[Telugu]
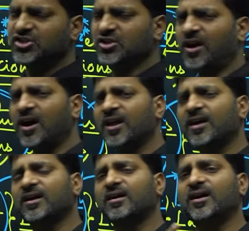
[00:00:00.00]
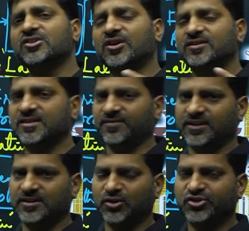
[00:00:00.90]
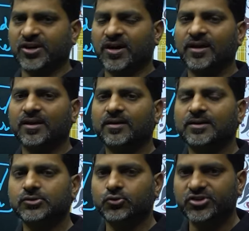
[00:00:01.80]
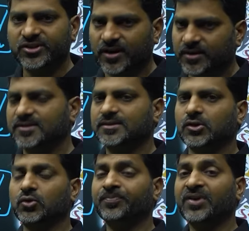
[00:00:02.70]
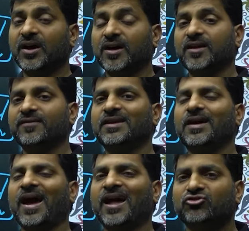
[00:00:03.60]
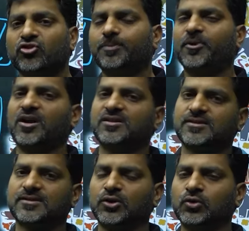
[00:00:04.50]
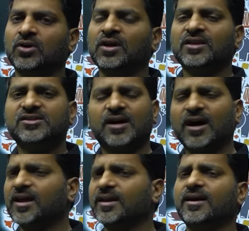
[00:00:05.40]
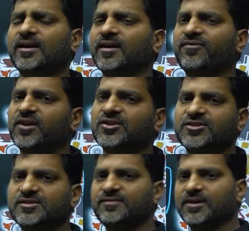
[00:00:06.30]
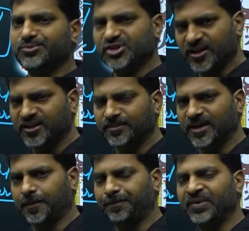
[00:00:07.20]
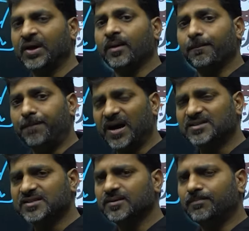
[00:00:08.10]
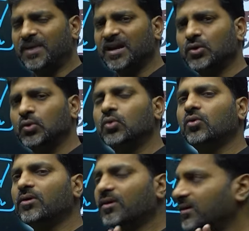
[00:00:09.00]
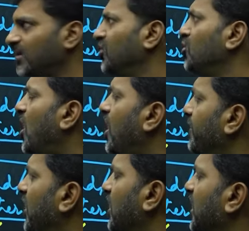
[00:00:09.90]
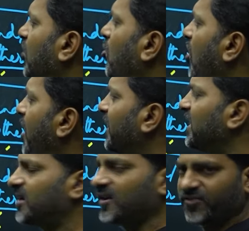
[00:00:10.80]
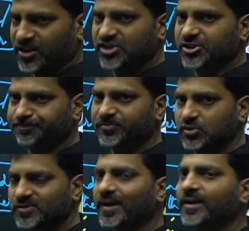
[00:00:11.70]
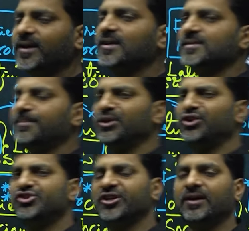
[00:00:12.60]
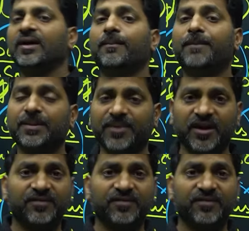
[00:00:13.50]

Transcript: చాలా రకాల శాస్త్రవేత్తలు చాలా రకాల సోషియాలజిస్టులు అదేవిధంగా యాంథ్రోపాలజిస్టులు చాలా రకాల డెఫినేషన్స్ ఇవ్వడం జరిగింది మనకి బట్ మనకు నామ్ అంటే కామన్ డెఫినేషన్ సొసైటీకి సంబంధించి మనం ఏ